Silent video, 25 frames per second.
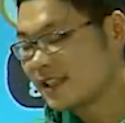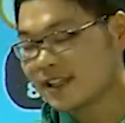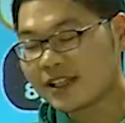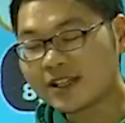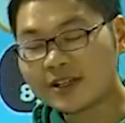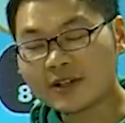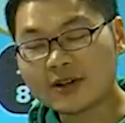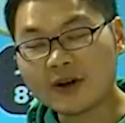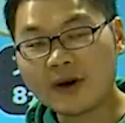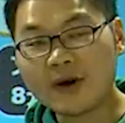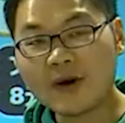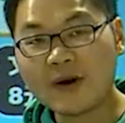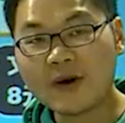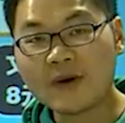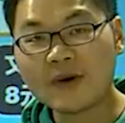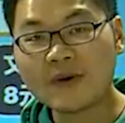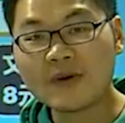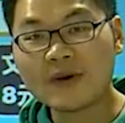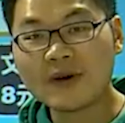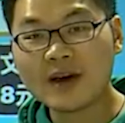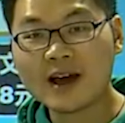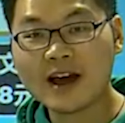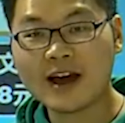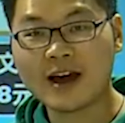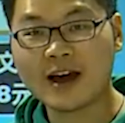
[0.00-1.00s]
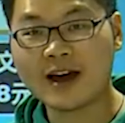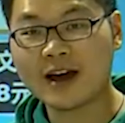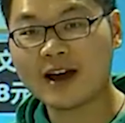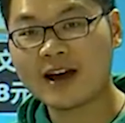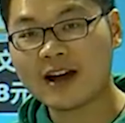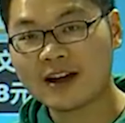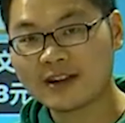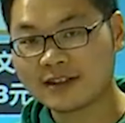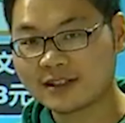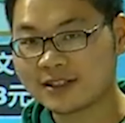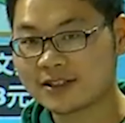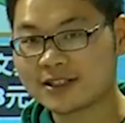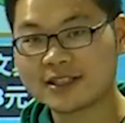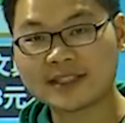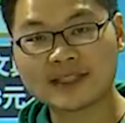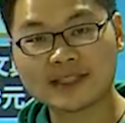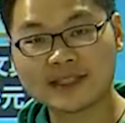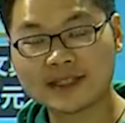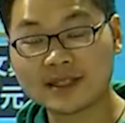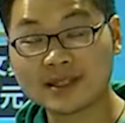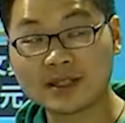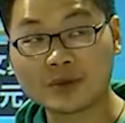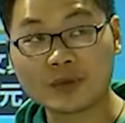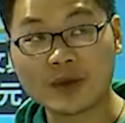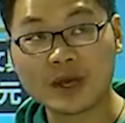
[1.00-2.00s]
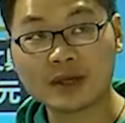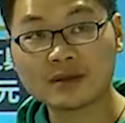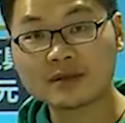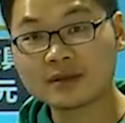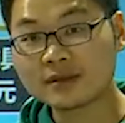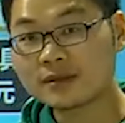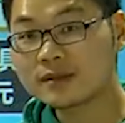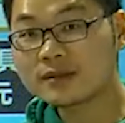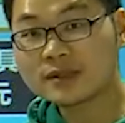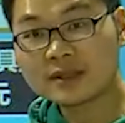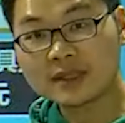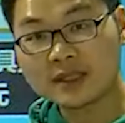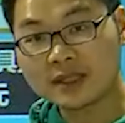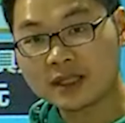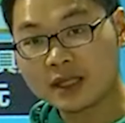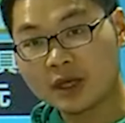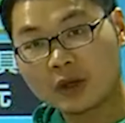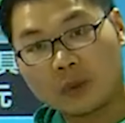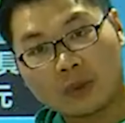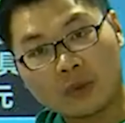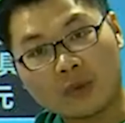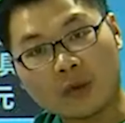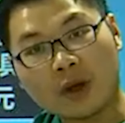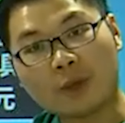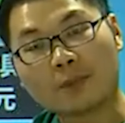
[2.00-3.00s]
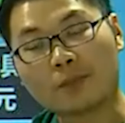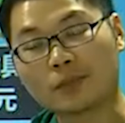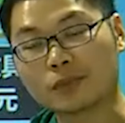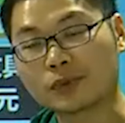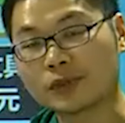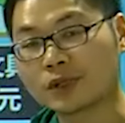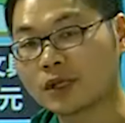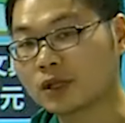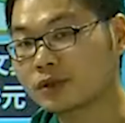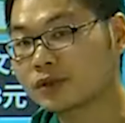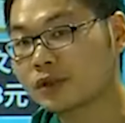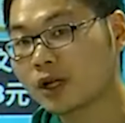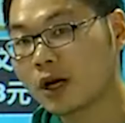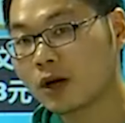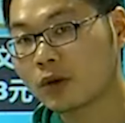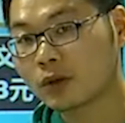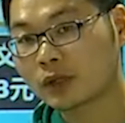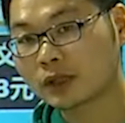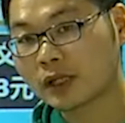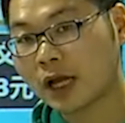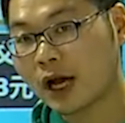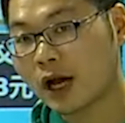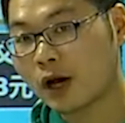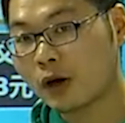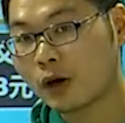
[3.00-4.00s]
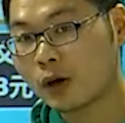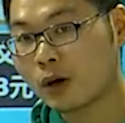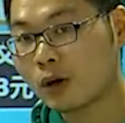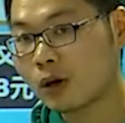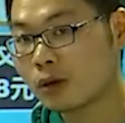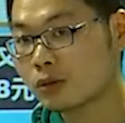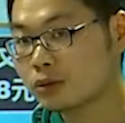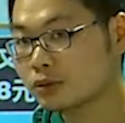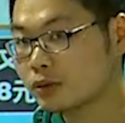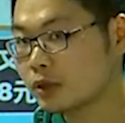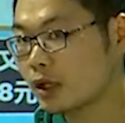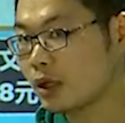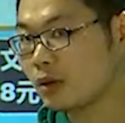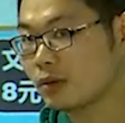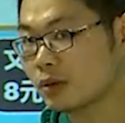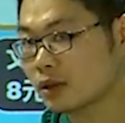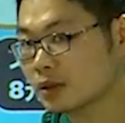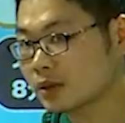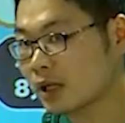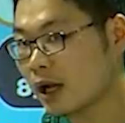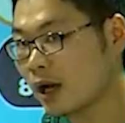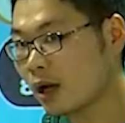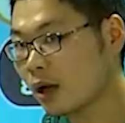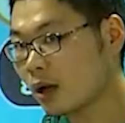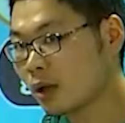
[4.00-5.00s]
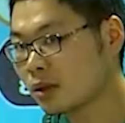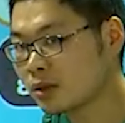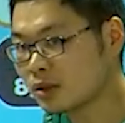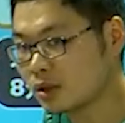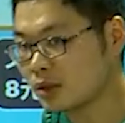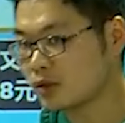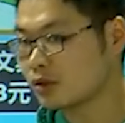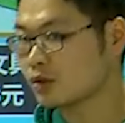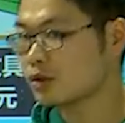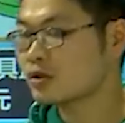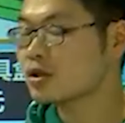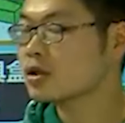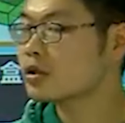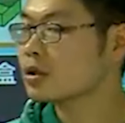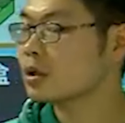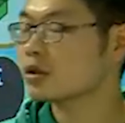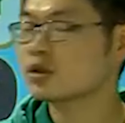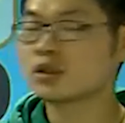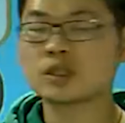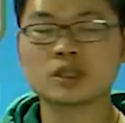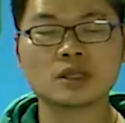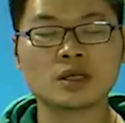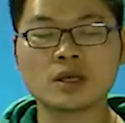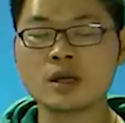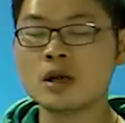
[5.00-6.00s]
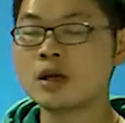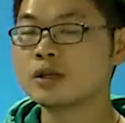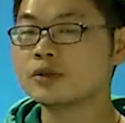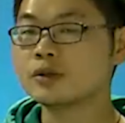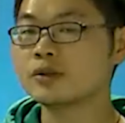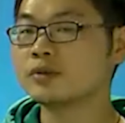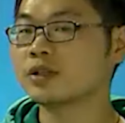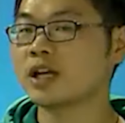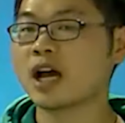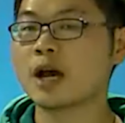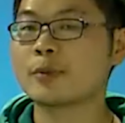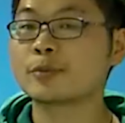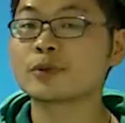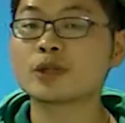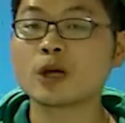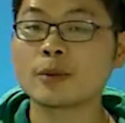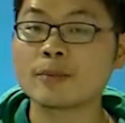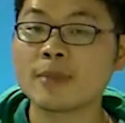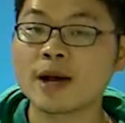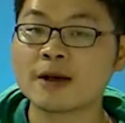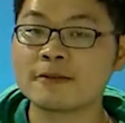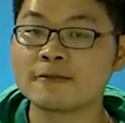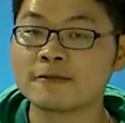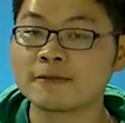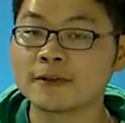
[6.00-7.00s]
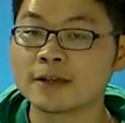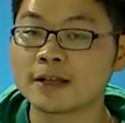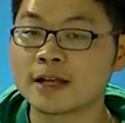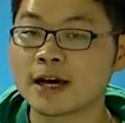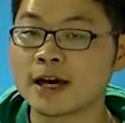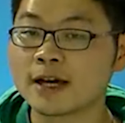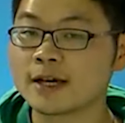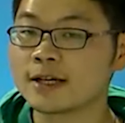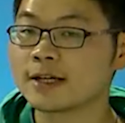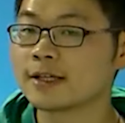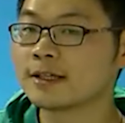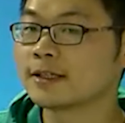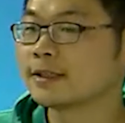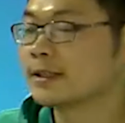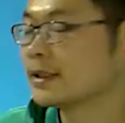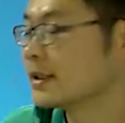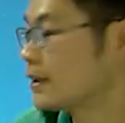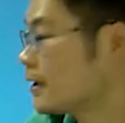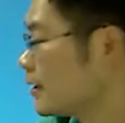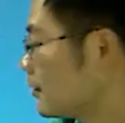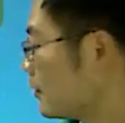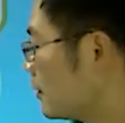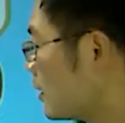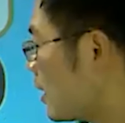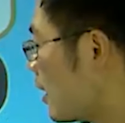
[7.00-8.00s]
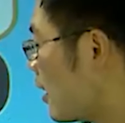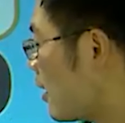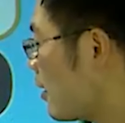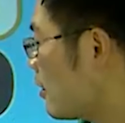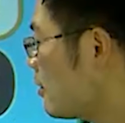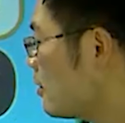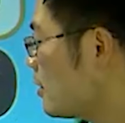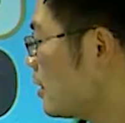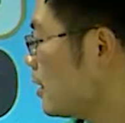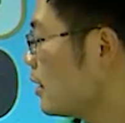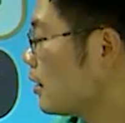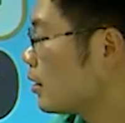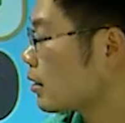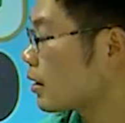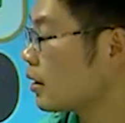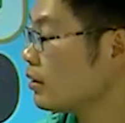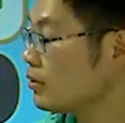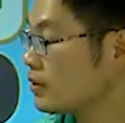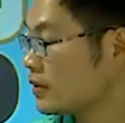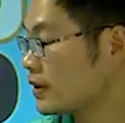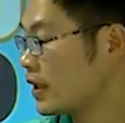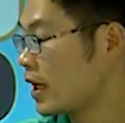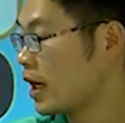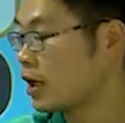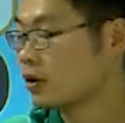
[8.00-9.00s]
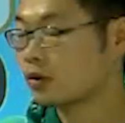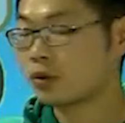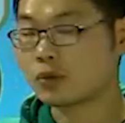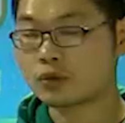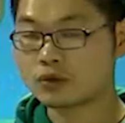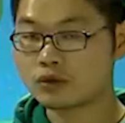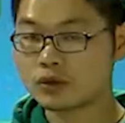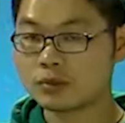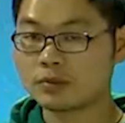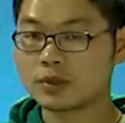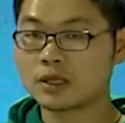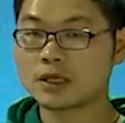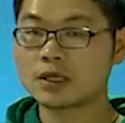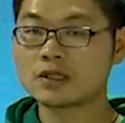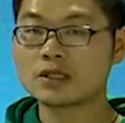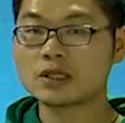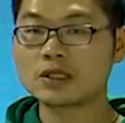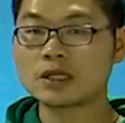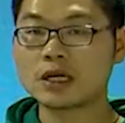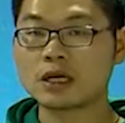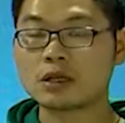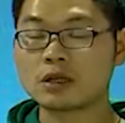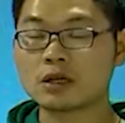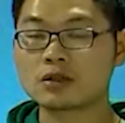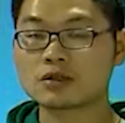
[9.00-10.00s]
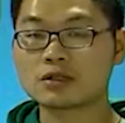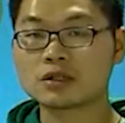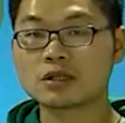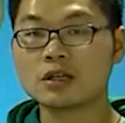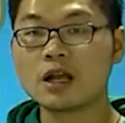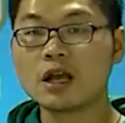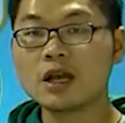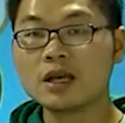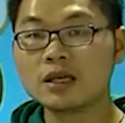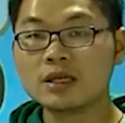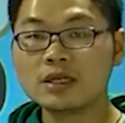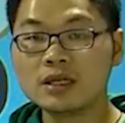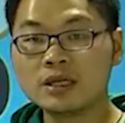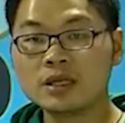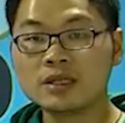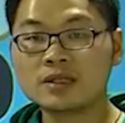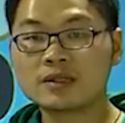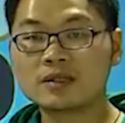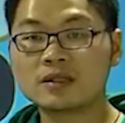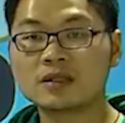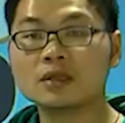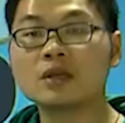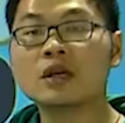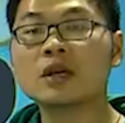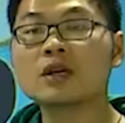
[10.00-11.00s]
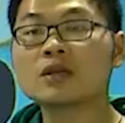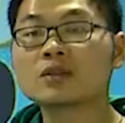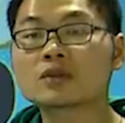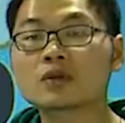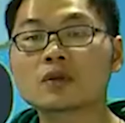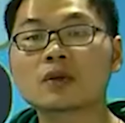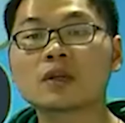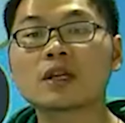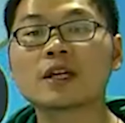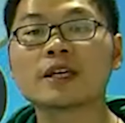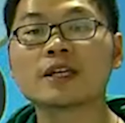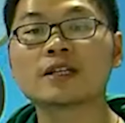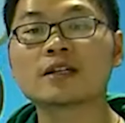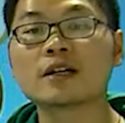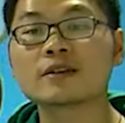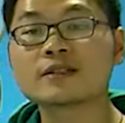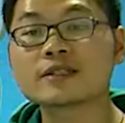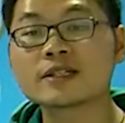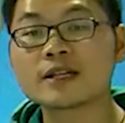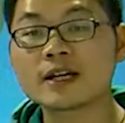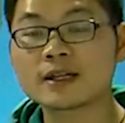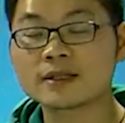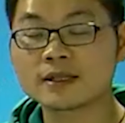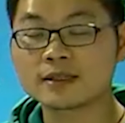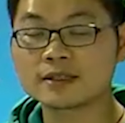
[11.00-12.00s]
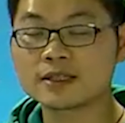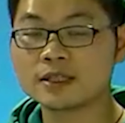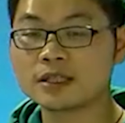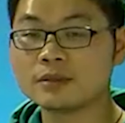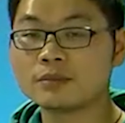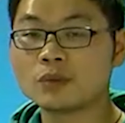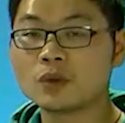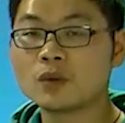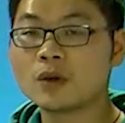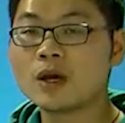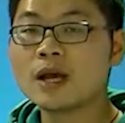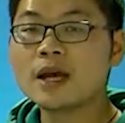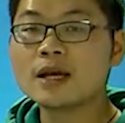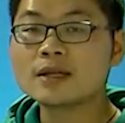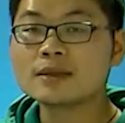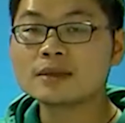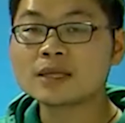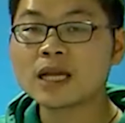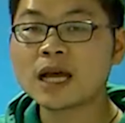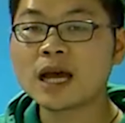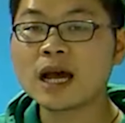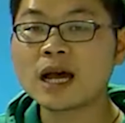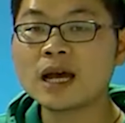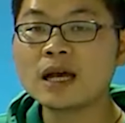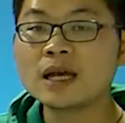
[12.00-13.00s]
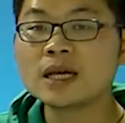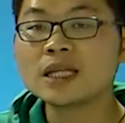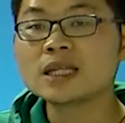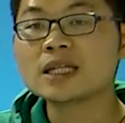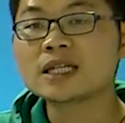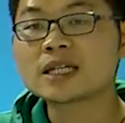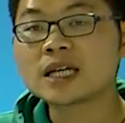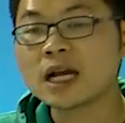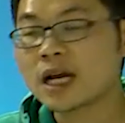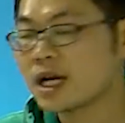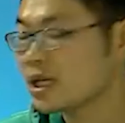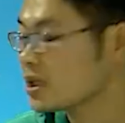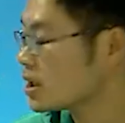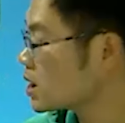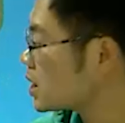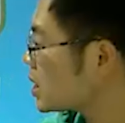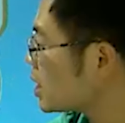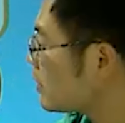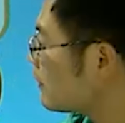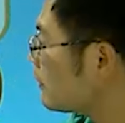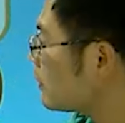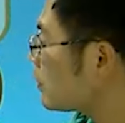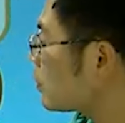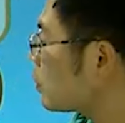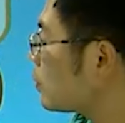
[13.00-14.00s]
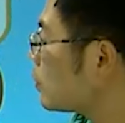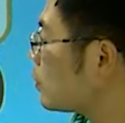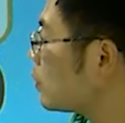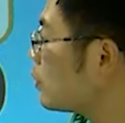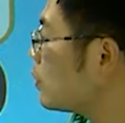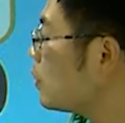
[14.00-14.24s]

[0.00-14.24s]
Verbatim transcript: 一共二十四元，千万不要掉了它哦，掉了它你就这道题就拿不到满分了。好，刚才同学们跟着杨老师一起做了一道这样的题目，那你看着这幅图，